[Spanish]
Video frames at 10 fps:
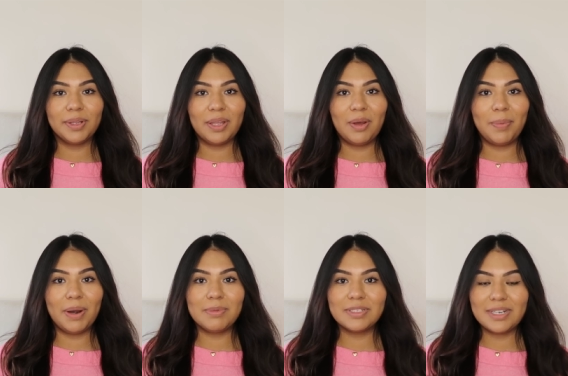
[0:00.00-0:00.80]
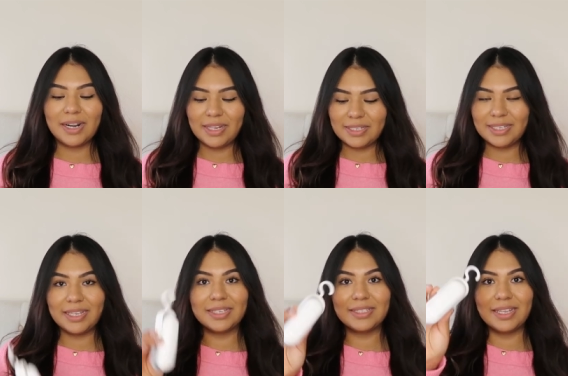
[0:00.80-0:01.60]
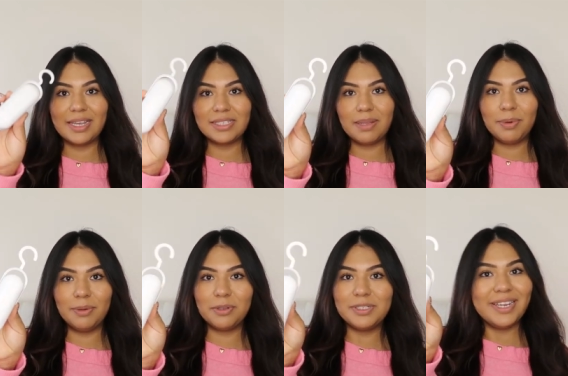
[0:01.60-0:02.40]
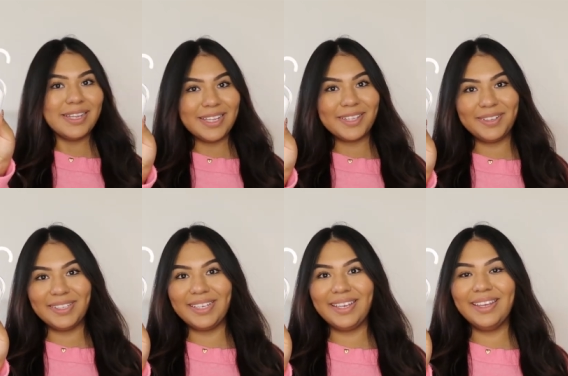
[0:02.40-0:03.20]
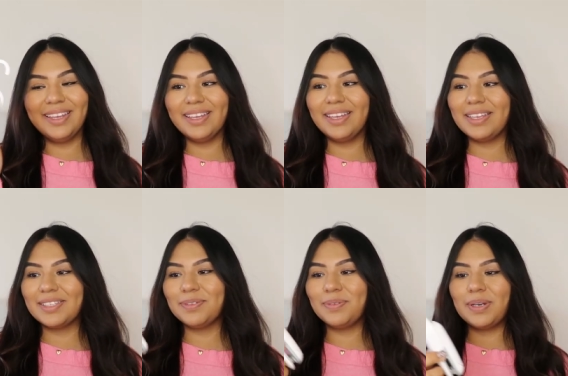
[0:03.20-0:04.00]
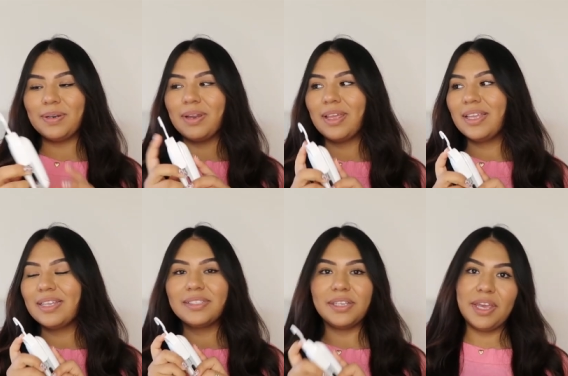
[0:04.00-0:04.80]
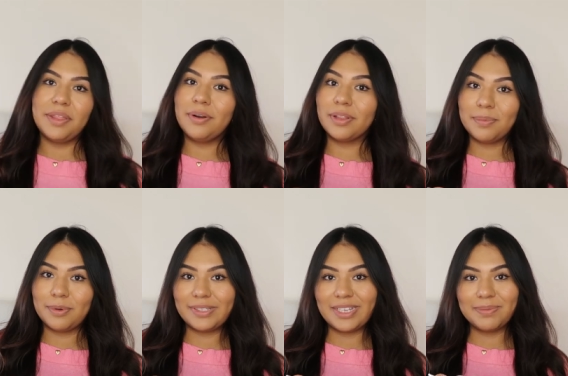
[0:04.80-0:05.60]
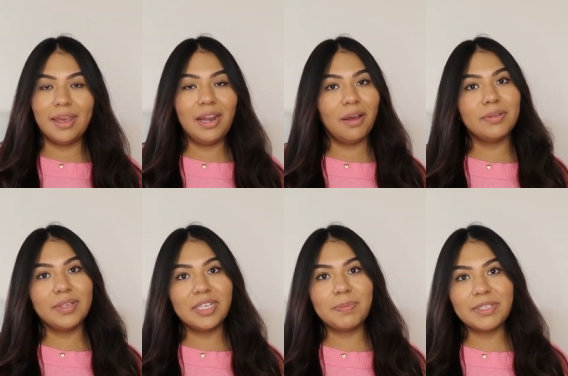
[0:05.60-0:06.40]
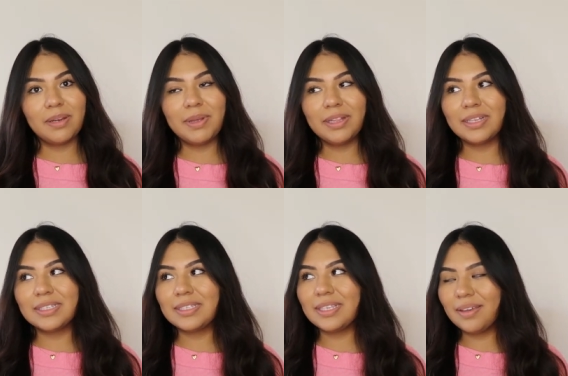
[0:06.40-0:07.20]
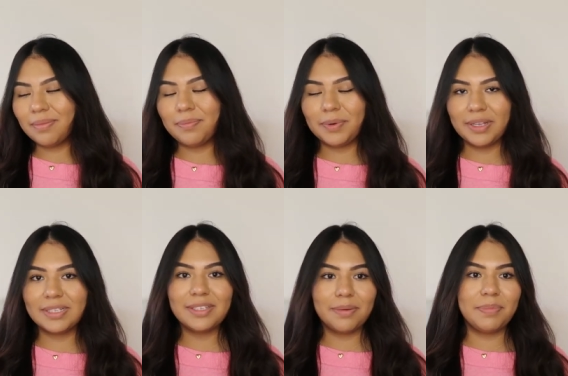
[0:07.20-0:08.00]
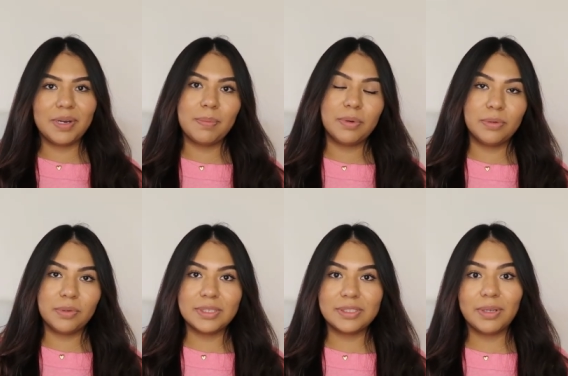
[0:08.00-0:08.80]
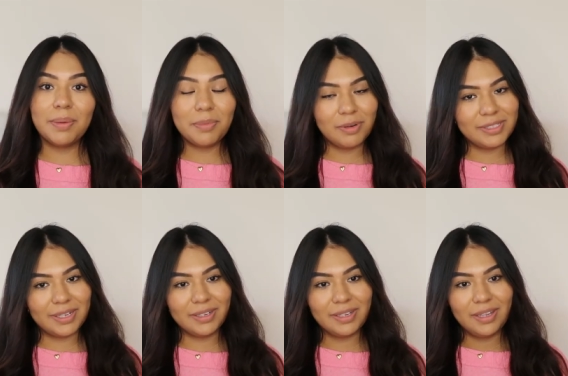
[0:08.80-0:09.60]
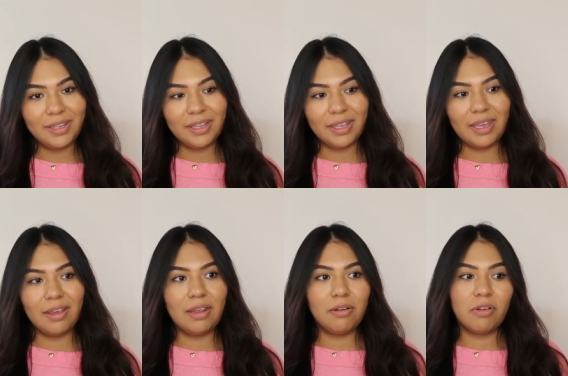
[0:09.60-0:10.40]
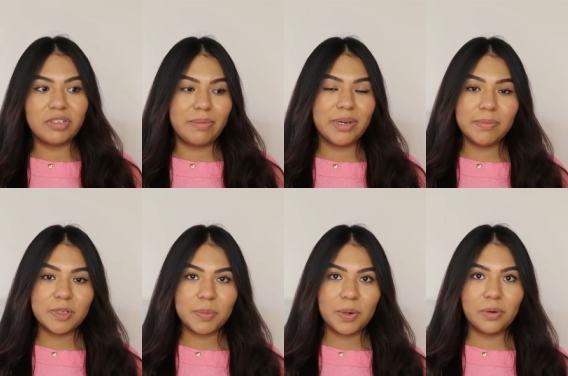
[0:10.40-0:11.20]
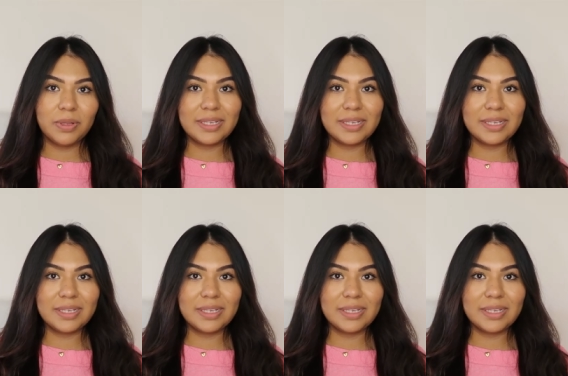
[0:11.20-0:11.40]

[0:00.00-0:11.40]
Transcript: que tengo para mostrarles es este producto chiquitito de aquí, que es un sellador de bolsas. En la cocina especialmente siempre, siempre hay productos que son en bolsa que los abrimos pero no